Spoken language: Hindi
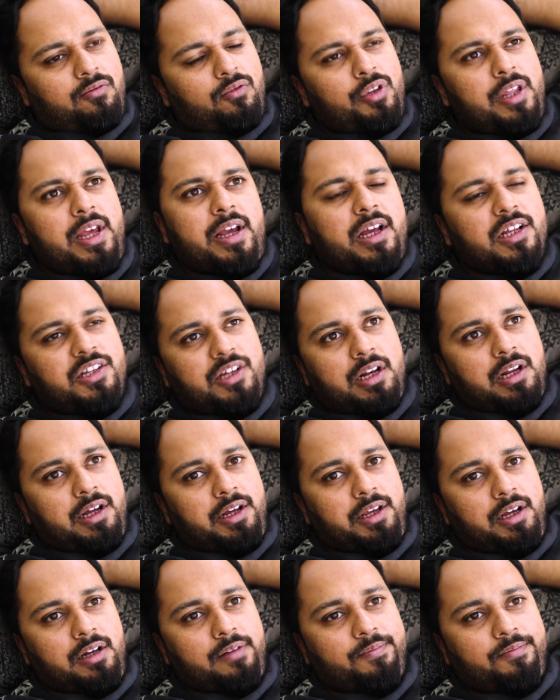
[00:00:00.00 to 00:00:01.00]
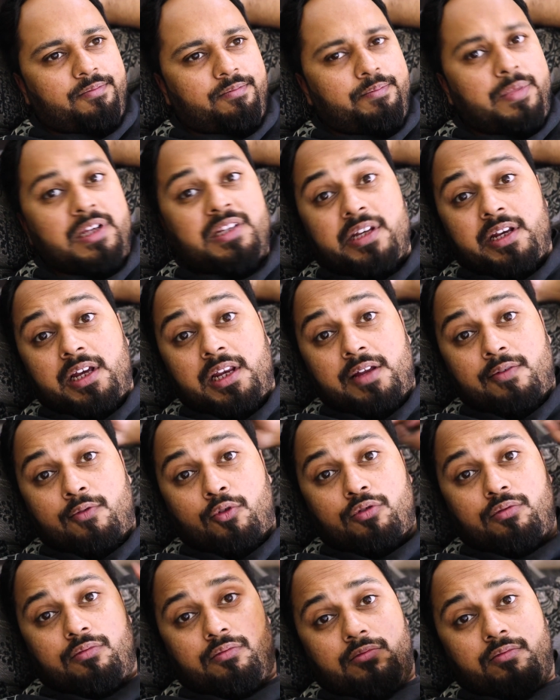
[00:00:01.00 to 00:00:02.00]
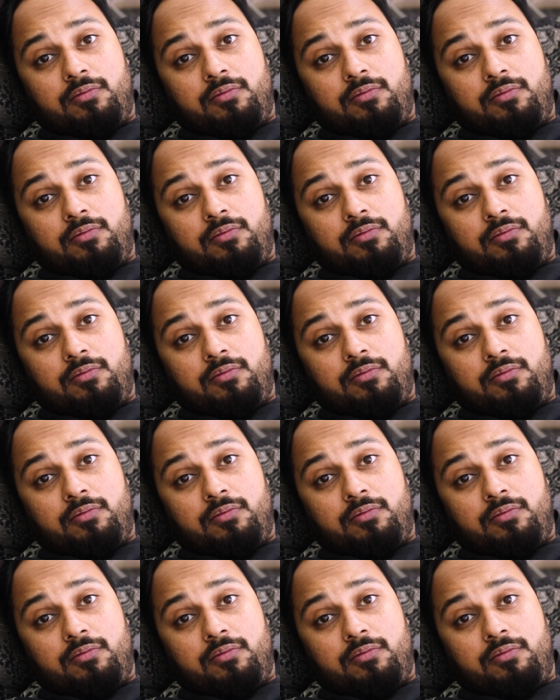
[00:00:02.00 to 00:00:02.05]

वो देख के चला गया बेसिकली वो